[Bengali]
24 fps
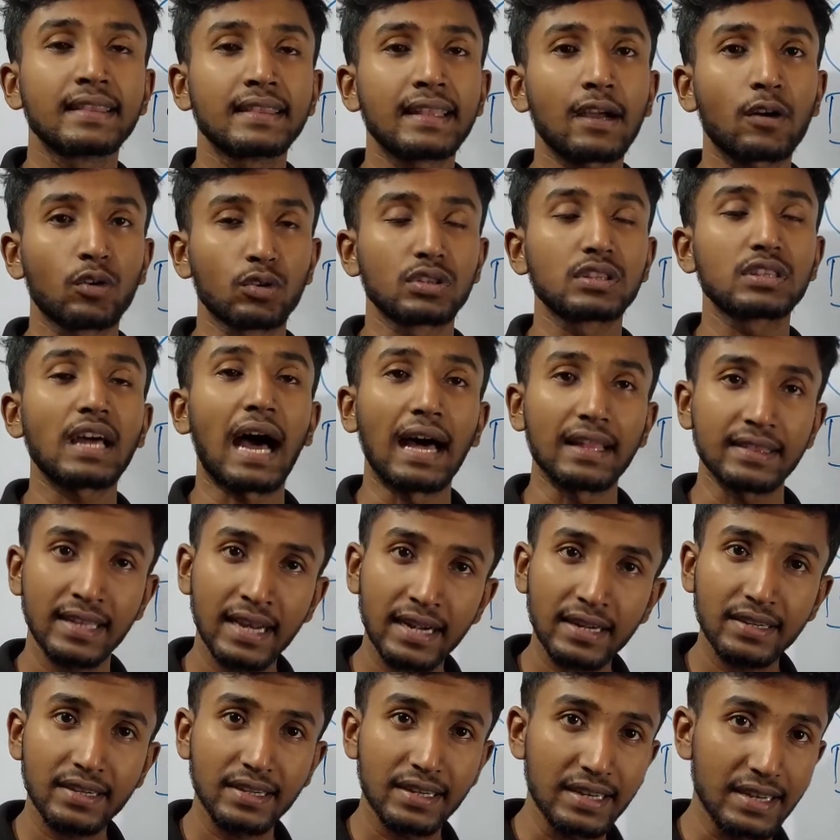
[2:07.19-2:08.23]
দেখো
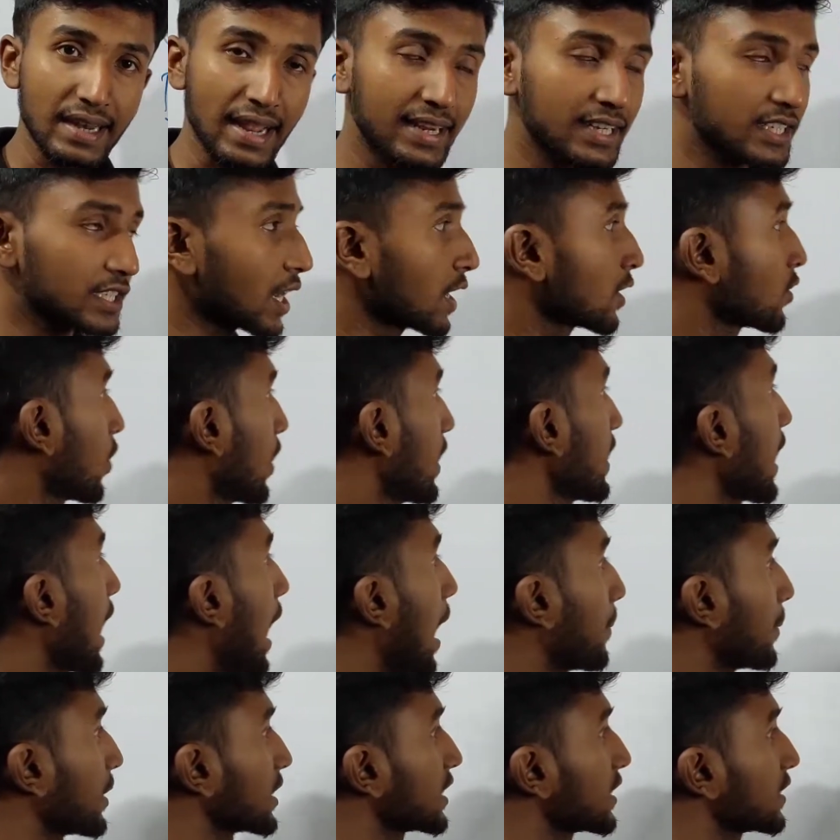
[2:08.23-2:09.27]
তাদের ডিরেকশান হয়
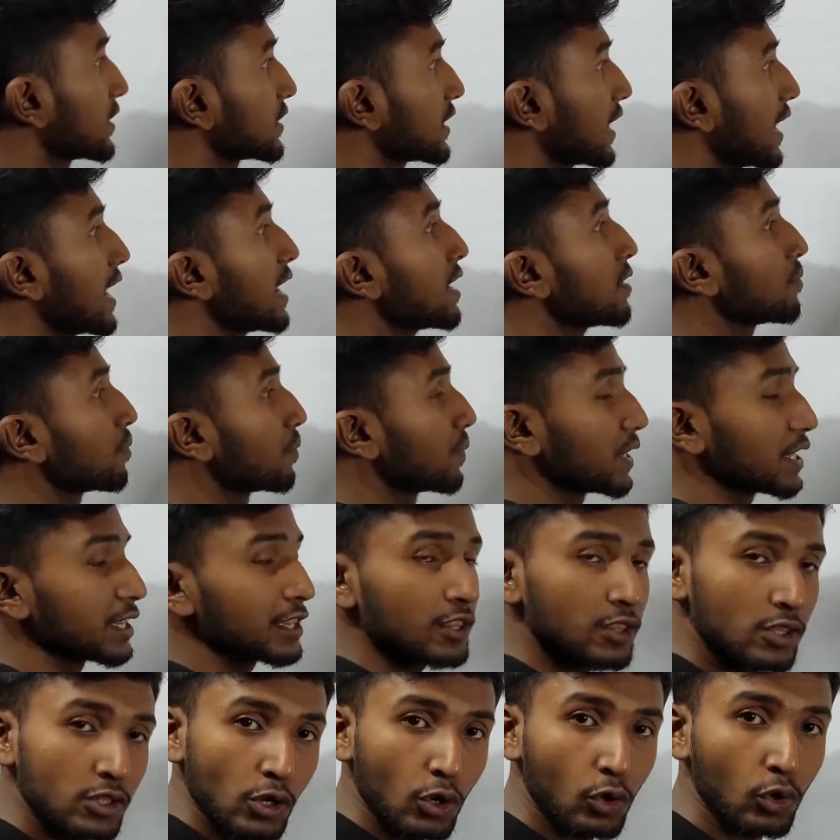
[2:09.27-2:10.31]
আমাদের যে এই
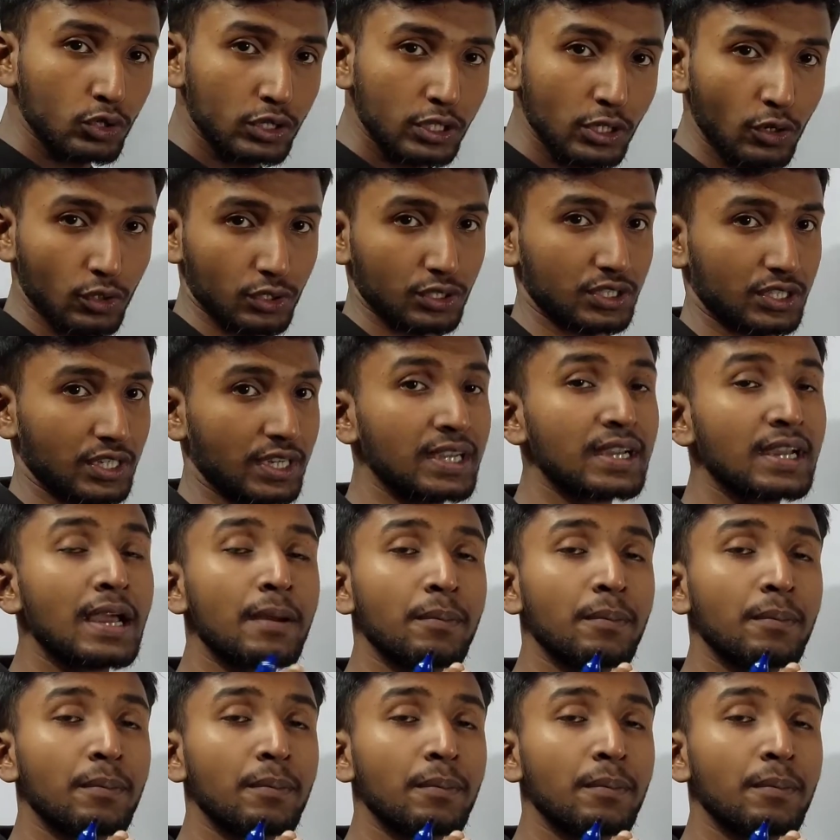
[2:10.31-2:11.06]
বৃত্তীয় গতি হচ্ছে